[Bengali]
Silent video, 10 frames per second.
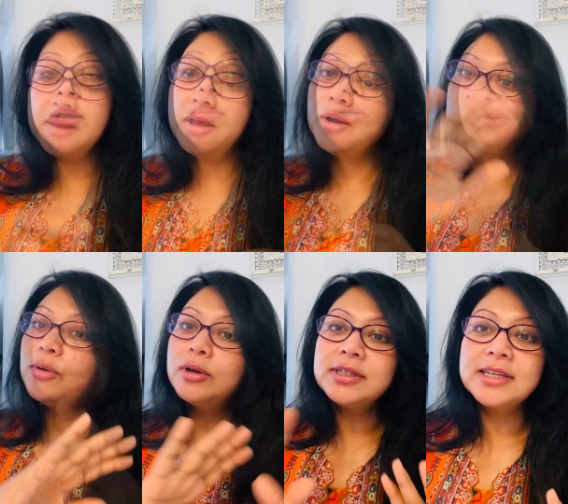মানে
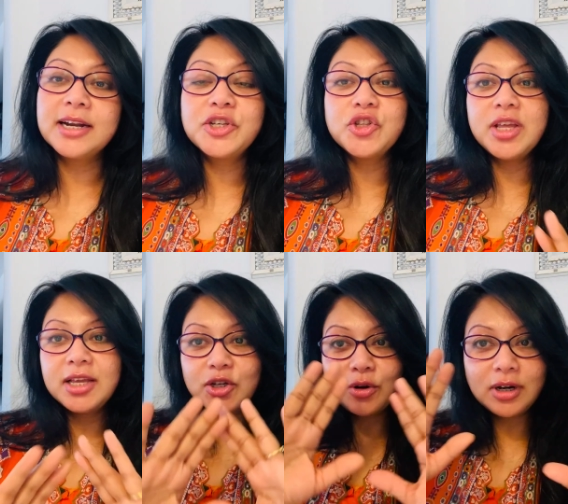গুগল সার্চ দিয়ে
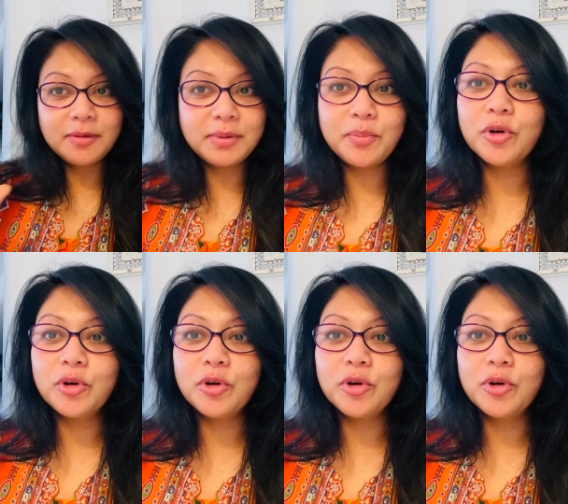যখন আপনি